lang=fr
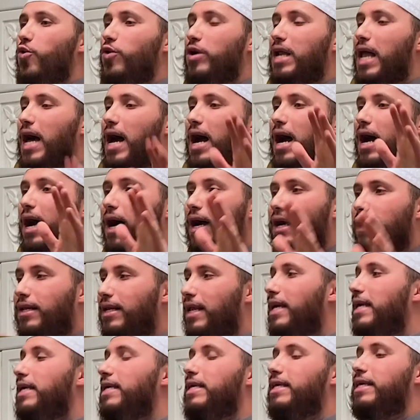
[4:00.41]
لا
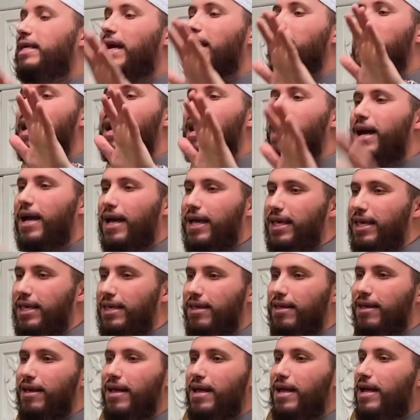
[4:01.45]
عليك يا
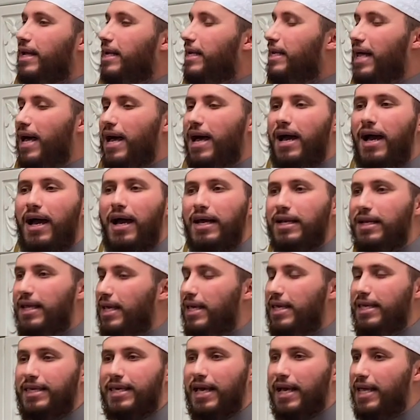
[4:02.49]
akhi, لا
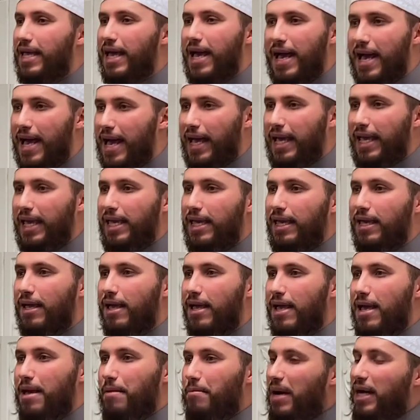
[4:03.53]
عليك يا اخي
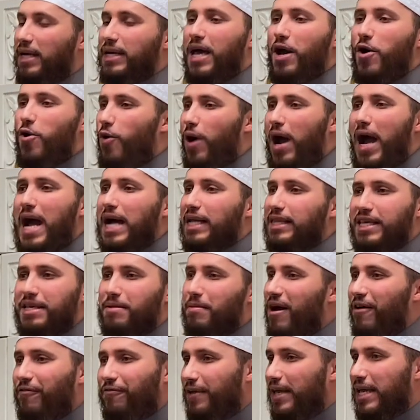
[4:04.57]
معناه عادي
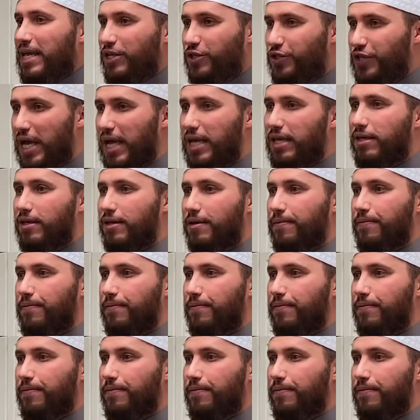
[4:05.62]
ما فيه شيء